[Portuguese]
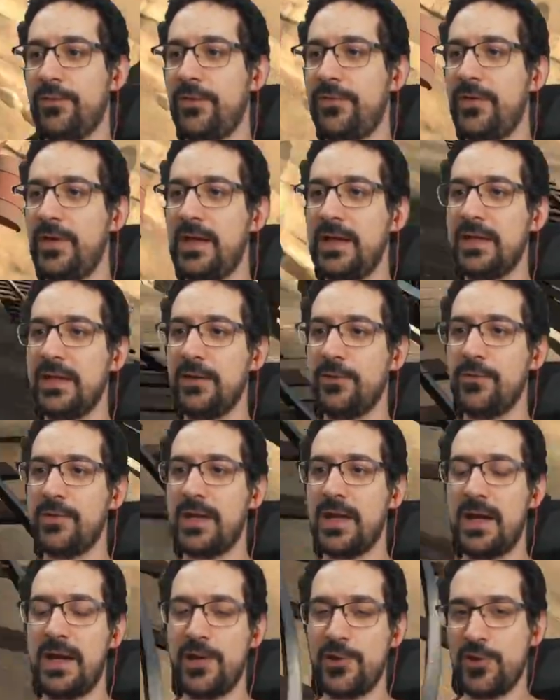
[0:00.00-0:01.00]
falar que não
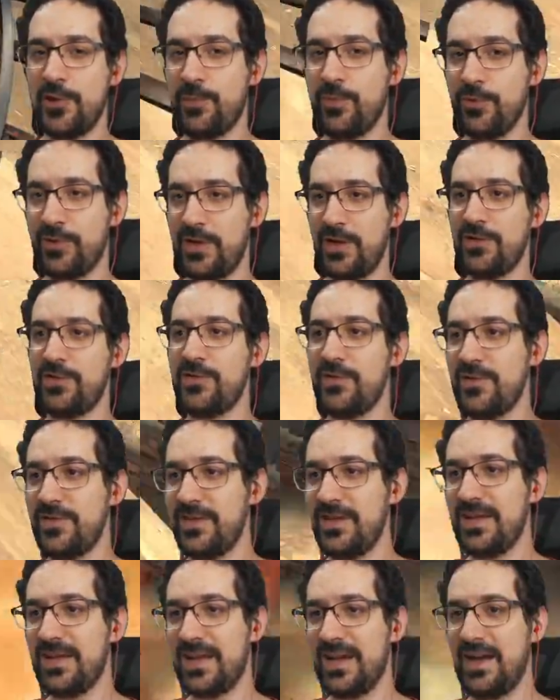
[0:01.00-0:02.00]
cracha, porque às vezes
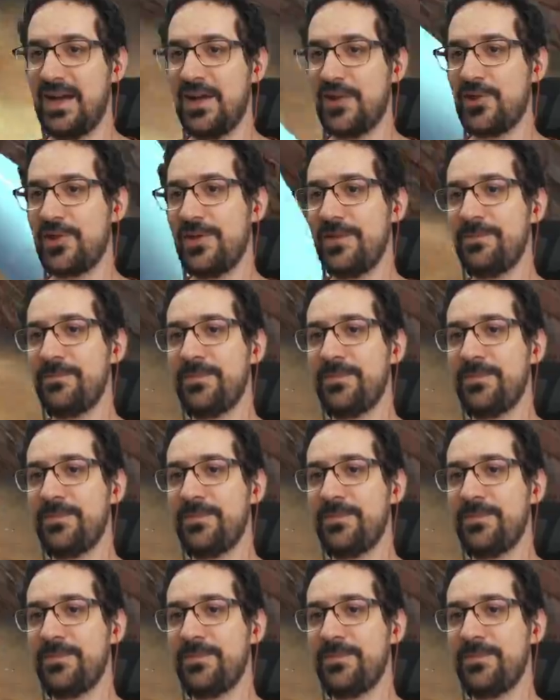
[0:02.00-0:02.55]
ele cracha.